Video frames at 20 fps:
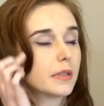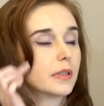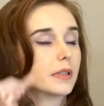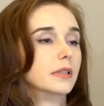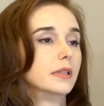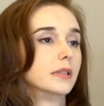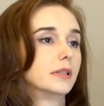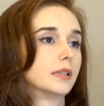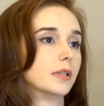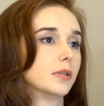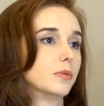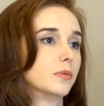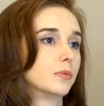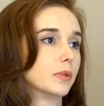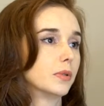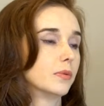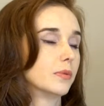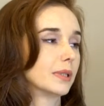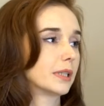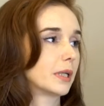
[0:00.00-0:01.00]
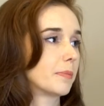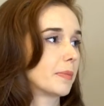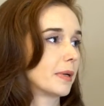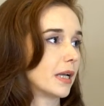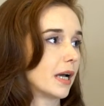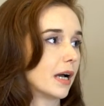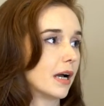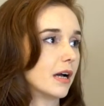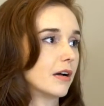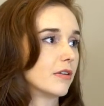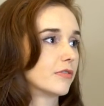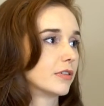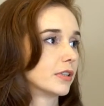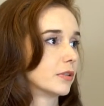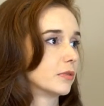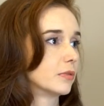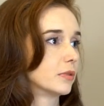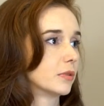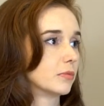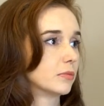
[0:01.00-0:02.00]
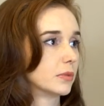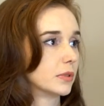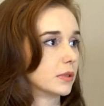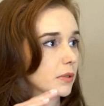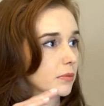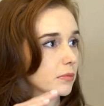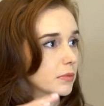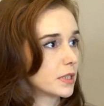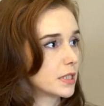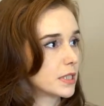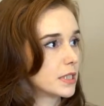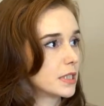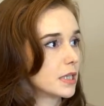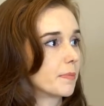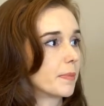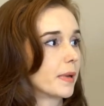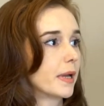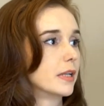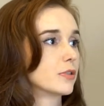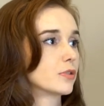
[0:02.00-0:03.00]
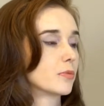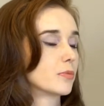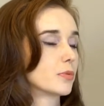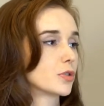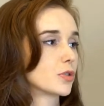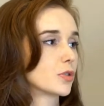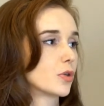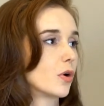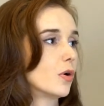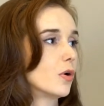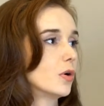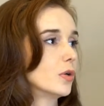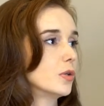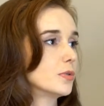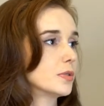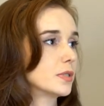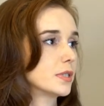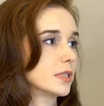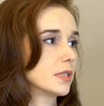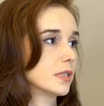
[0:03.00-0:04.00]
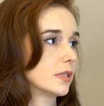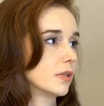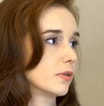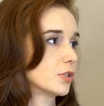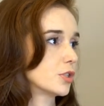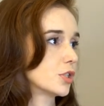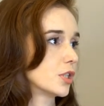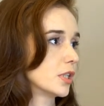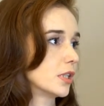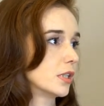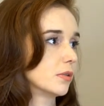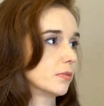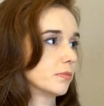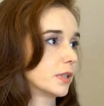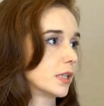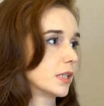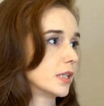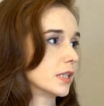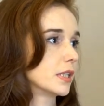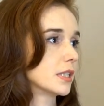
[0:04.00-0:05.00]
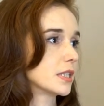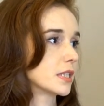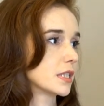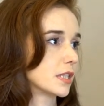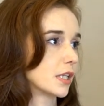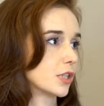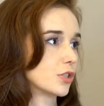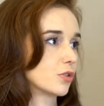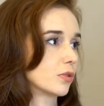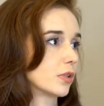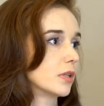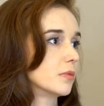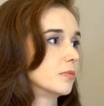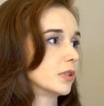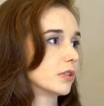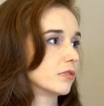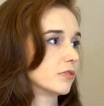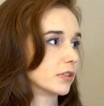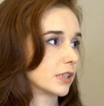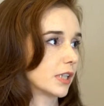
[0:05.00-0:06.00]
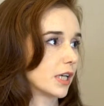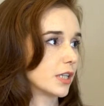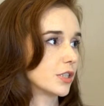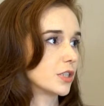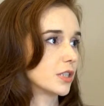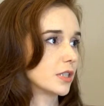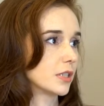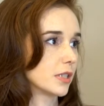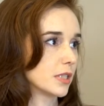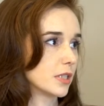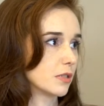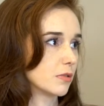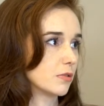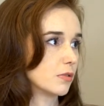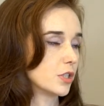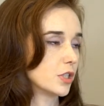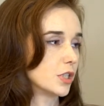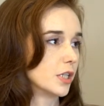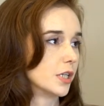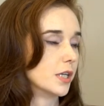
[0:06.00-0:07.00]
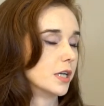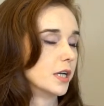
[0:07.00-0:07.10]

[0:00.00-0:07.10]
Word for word: Então não atrapalhava, não, não, não descia a pele sobre os olhos e que eu achei que não teria necessidade, não teria muita vantagem na cirurgia.